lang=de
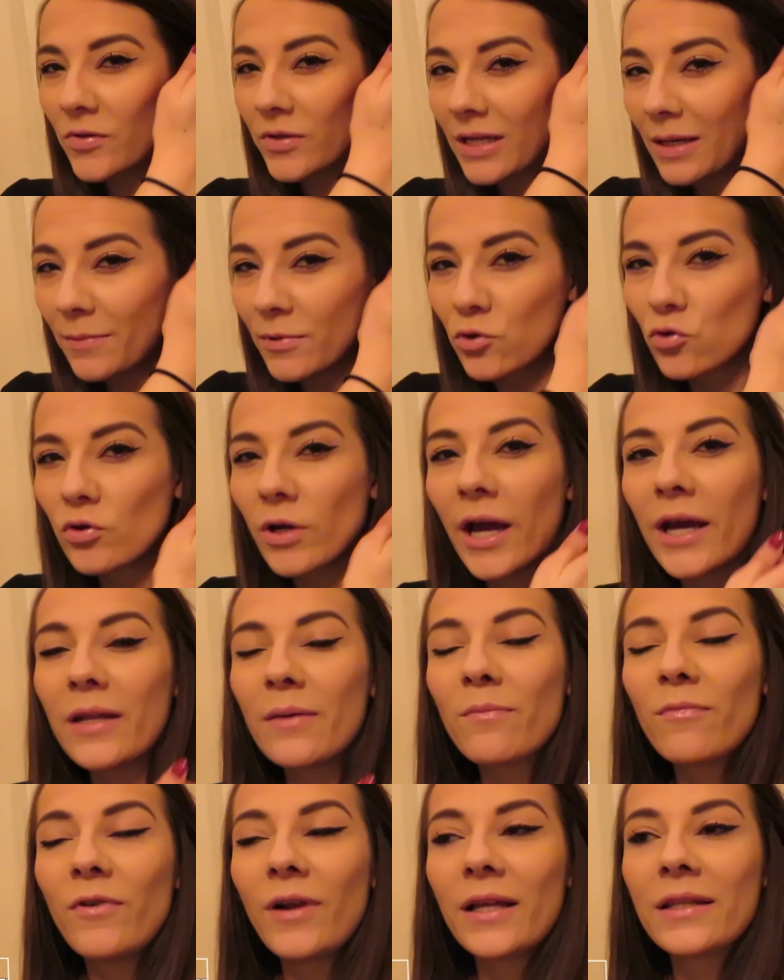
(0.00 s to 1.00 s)
Also ich habe ja schon
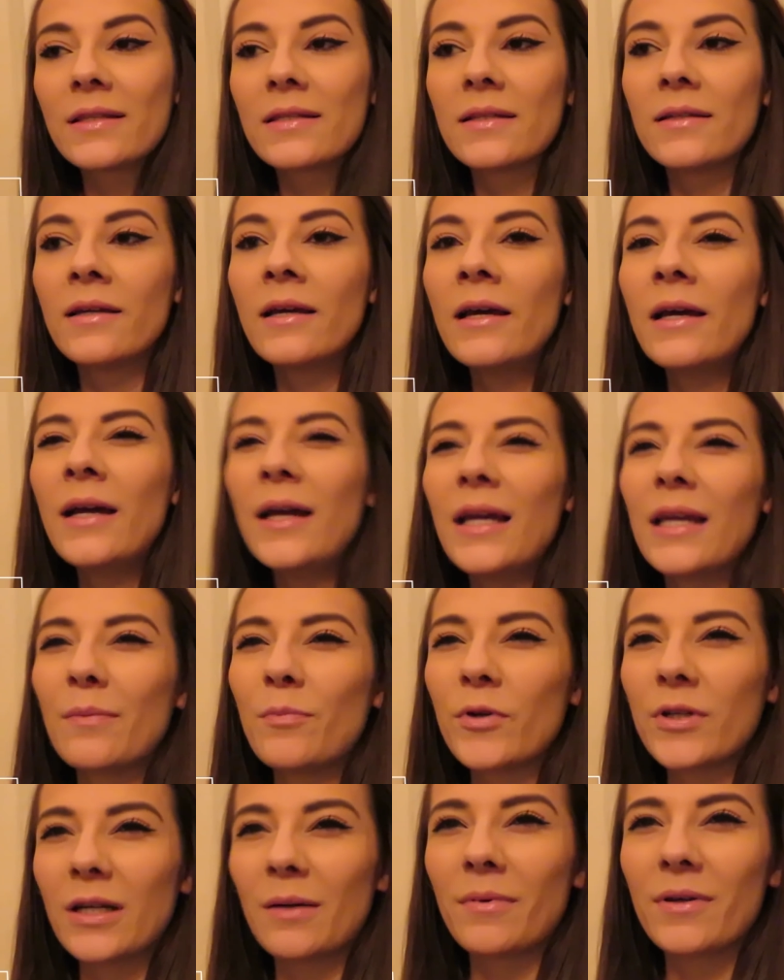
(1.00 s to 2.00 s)
eine Pflanze. Ich
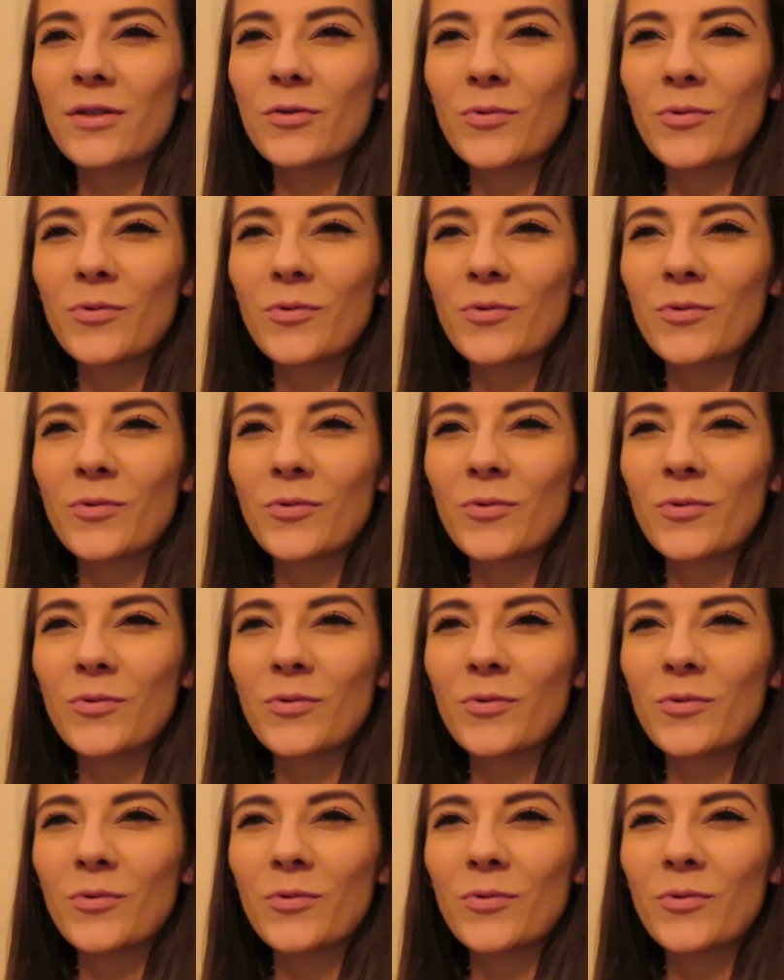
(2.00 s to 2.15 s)
möchte aber